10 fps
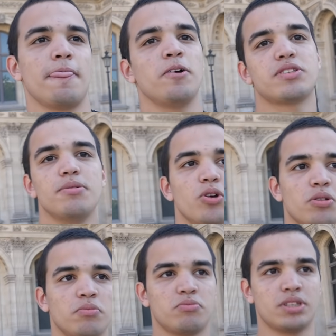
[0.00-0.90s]
دونك سي ميو
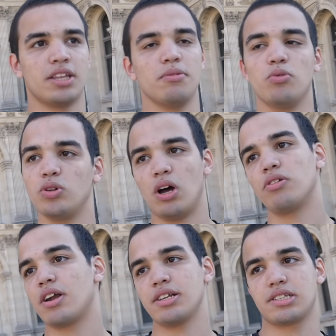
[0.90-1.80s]
تخدم
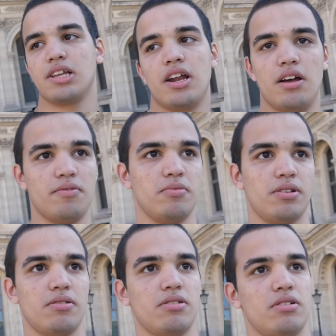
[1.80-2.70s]
ودعون راسك صراحه
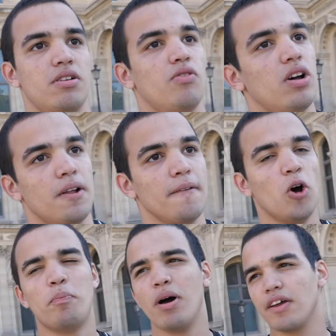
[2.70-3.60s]
فهمتي اه لا مزيان
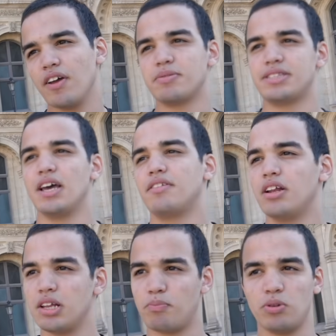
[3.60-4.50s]
وباغي فيها بزاف
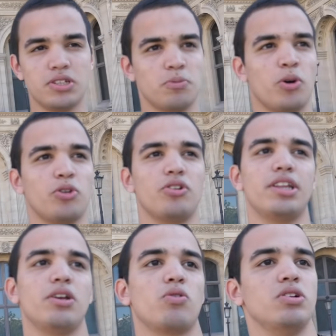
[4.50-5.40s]
ديال لي
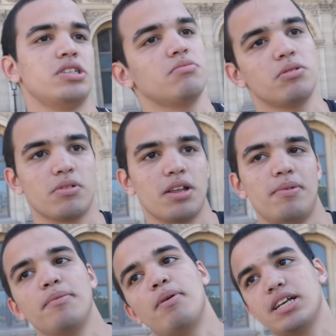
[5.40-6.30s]
زوبورتونيتي وكل شيء المهم كتبان
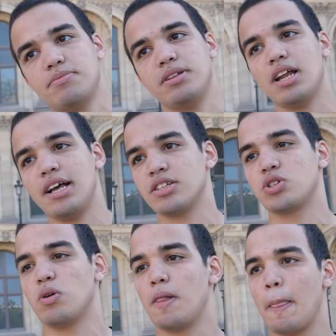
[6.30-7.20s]
لي آه، باغي زعما كنت احسن